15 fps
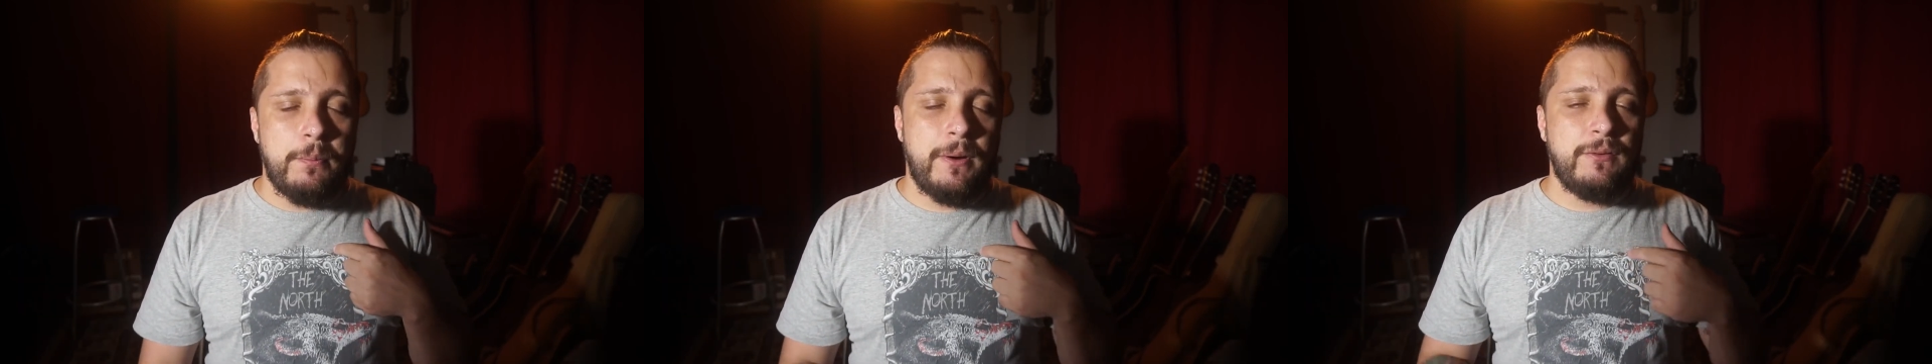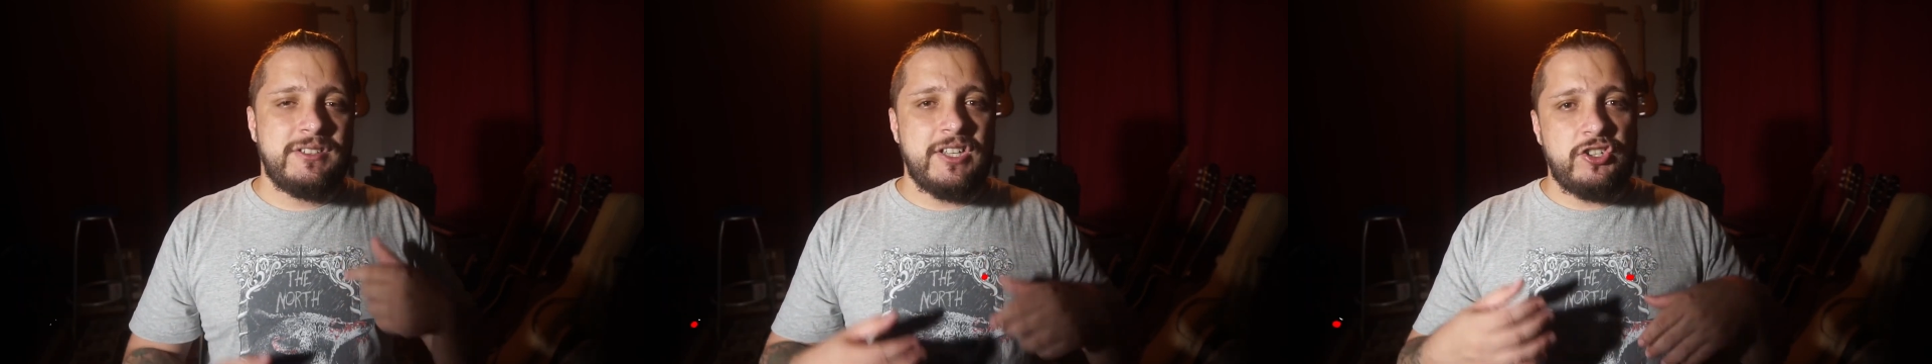
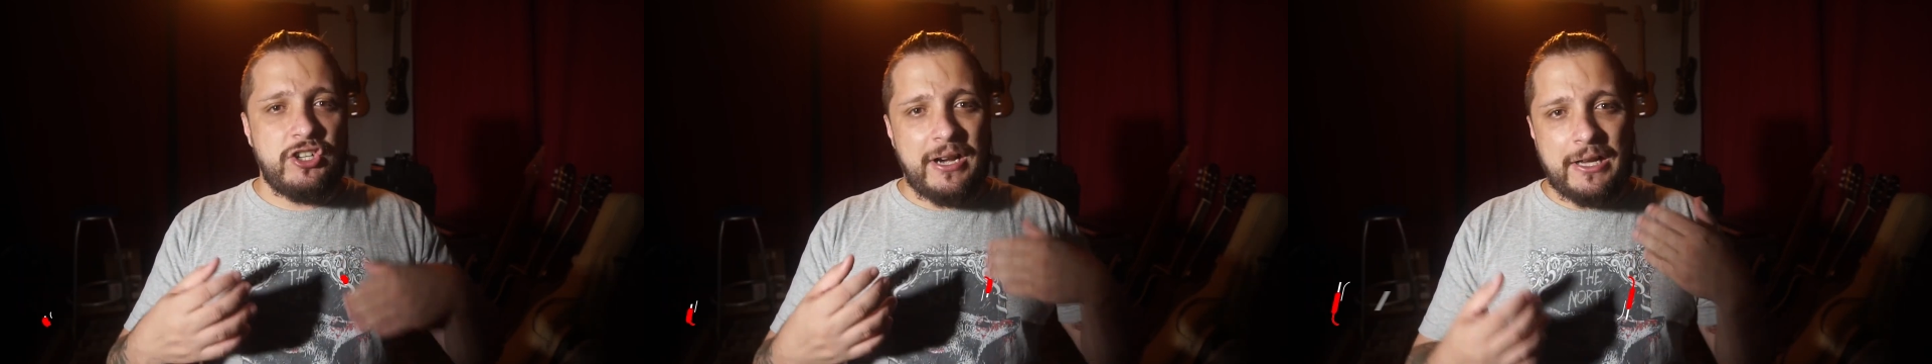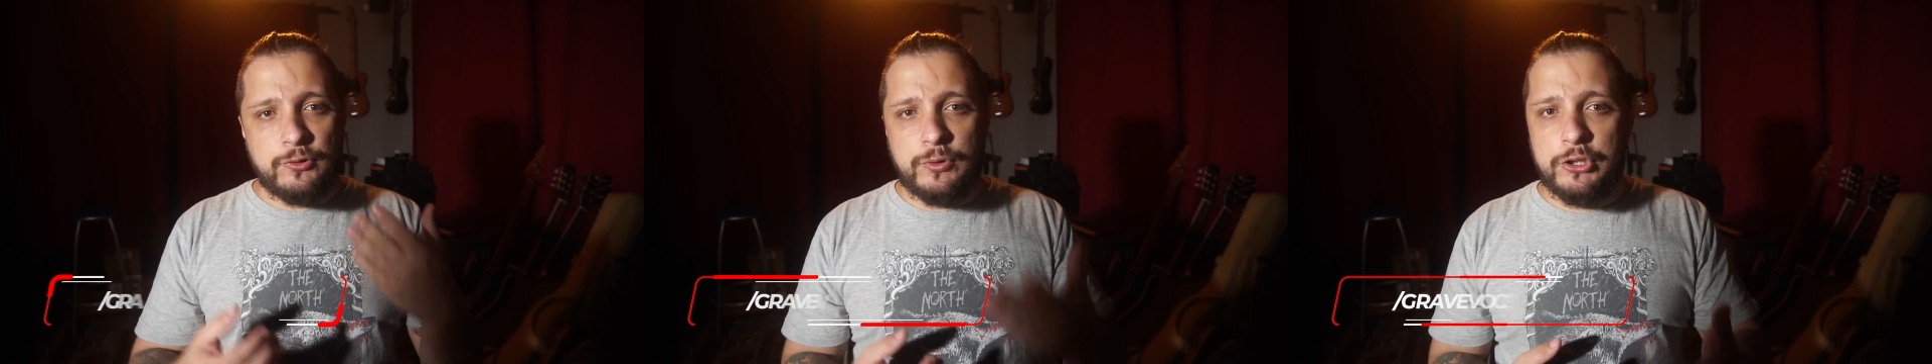para você
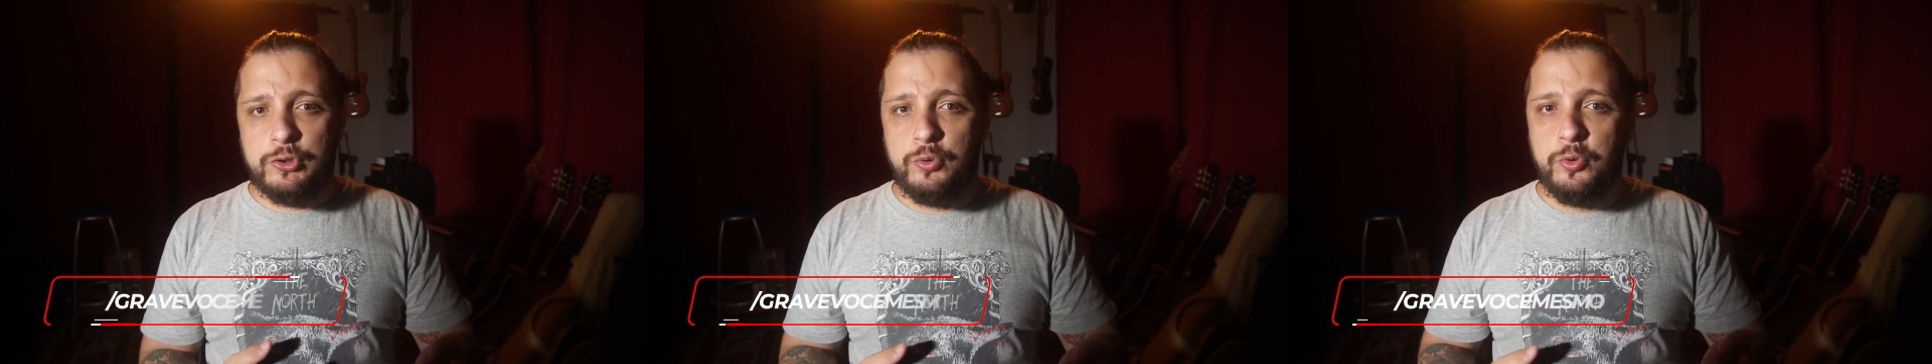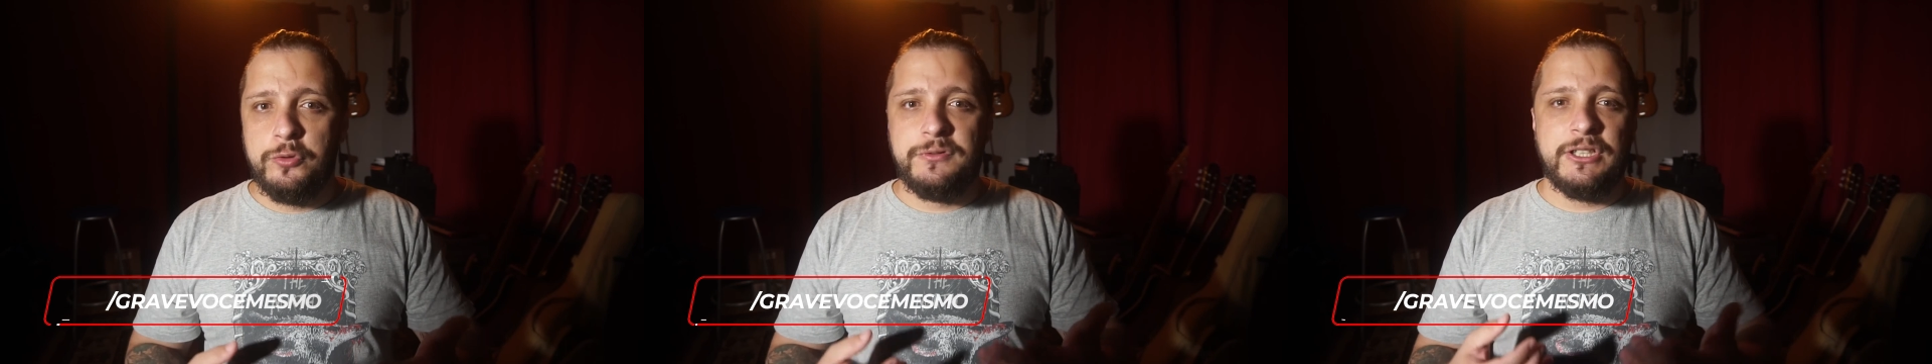tirar suas
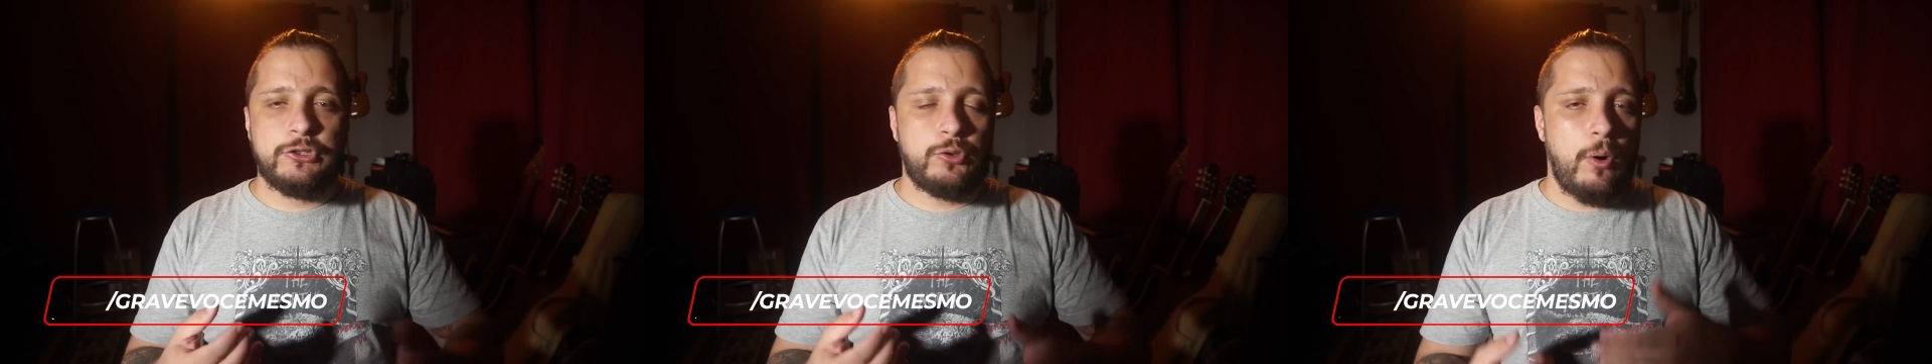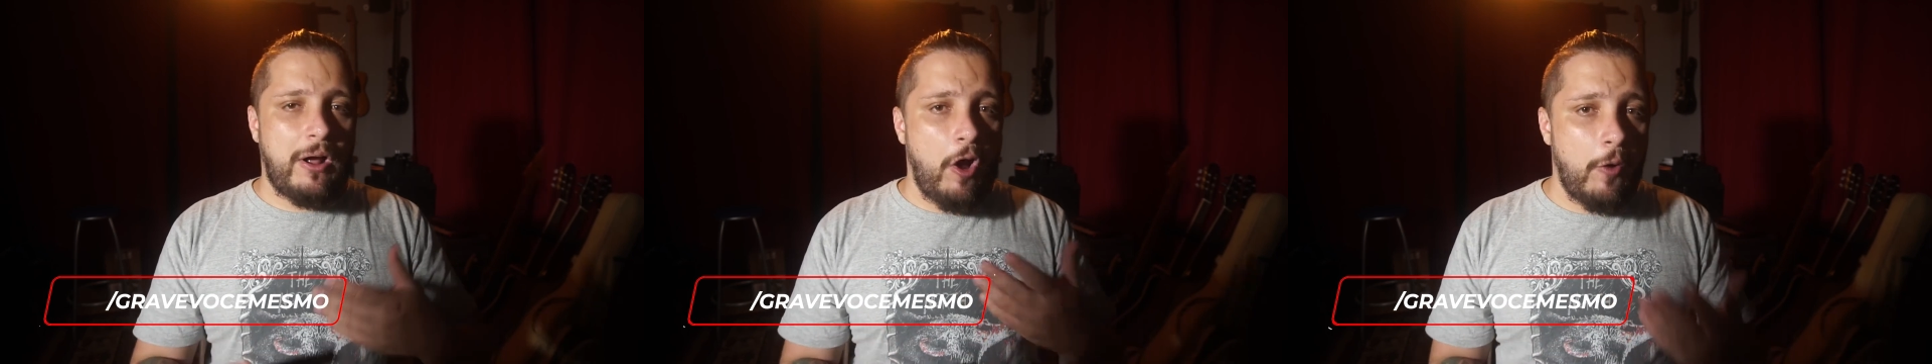dúvidas,
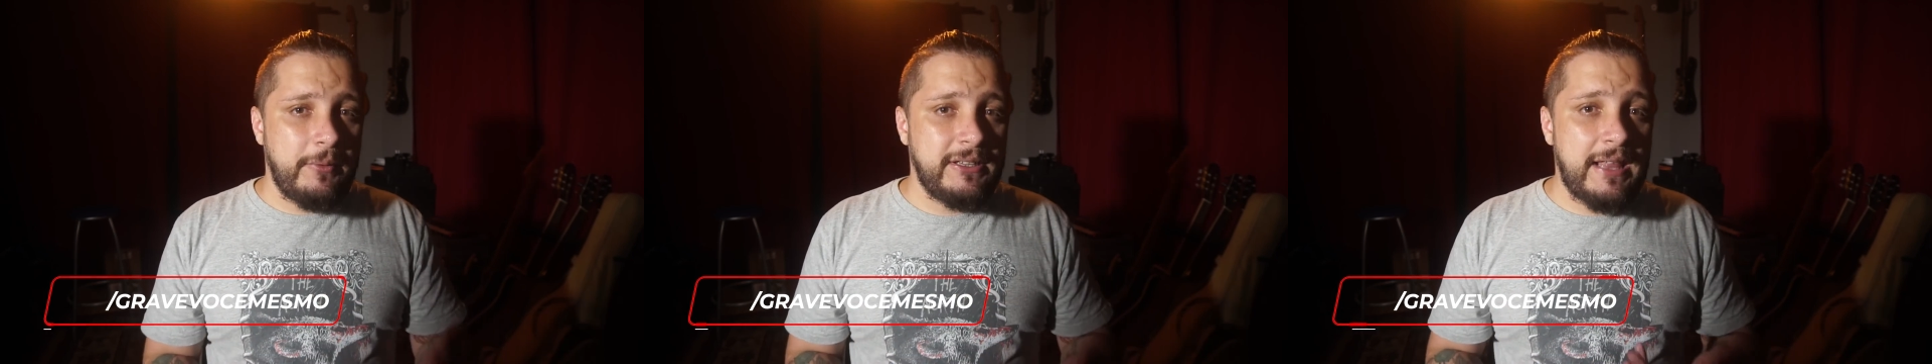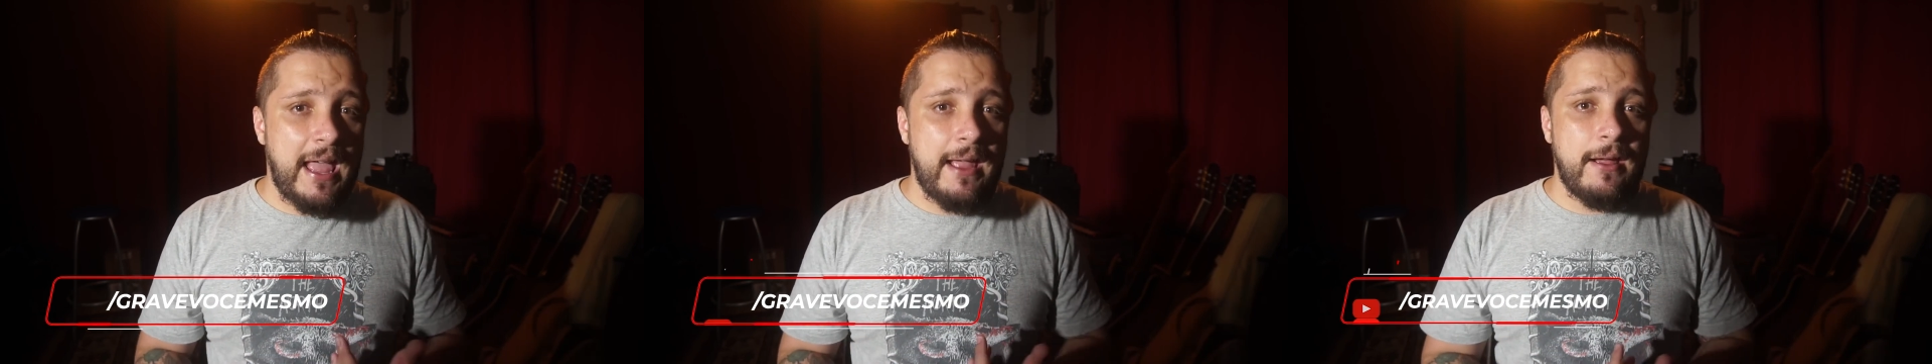trocar uma
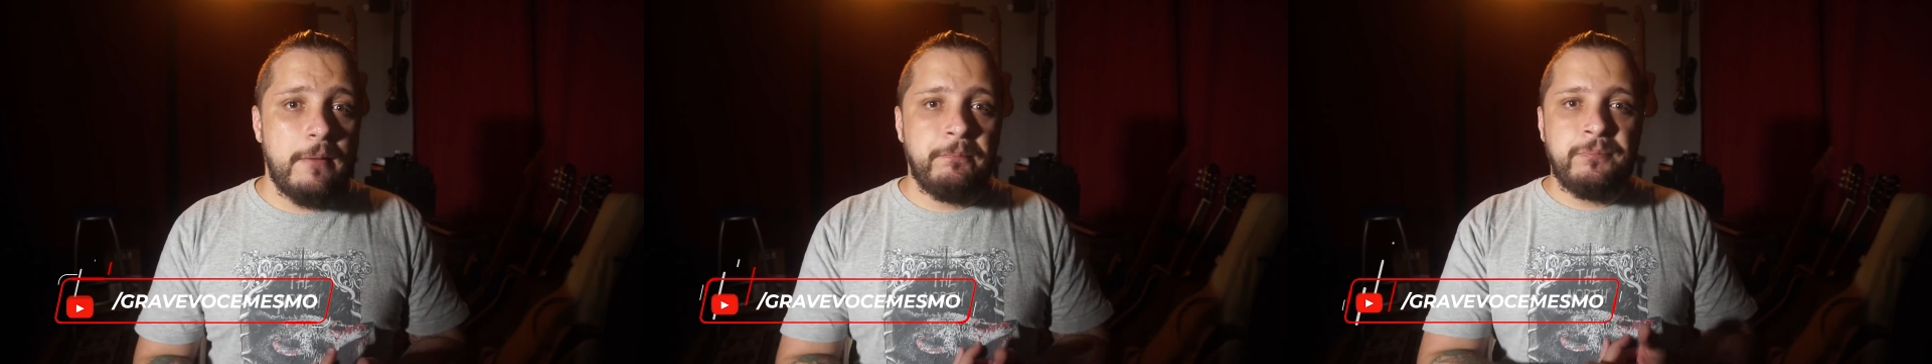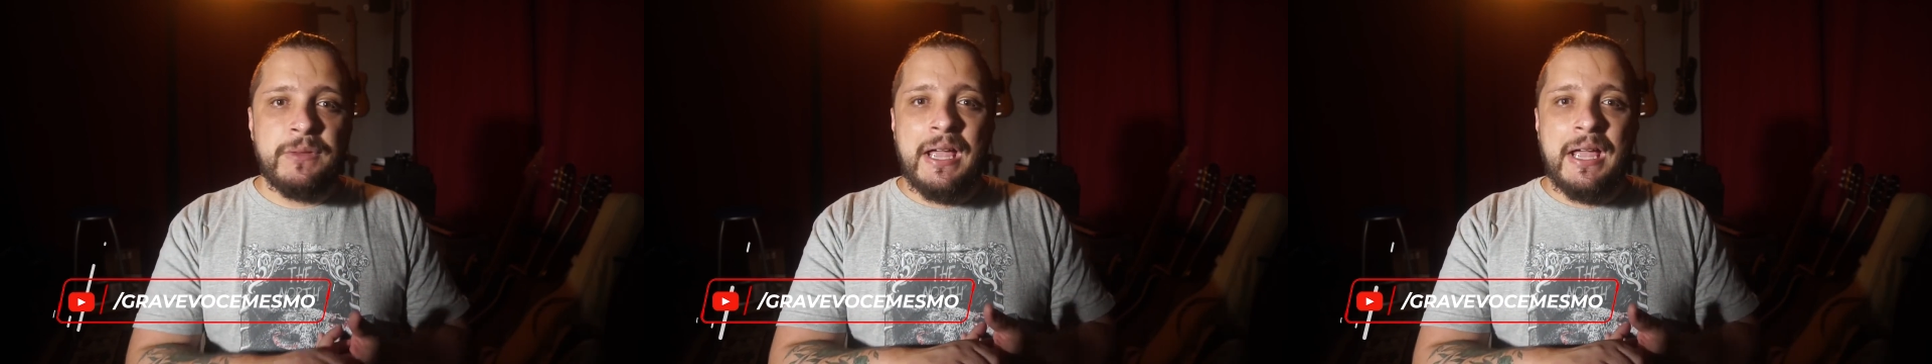ideia,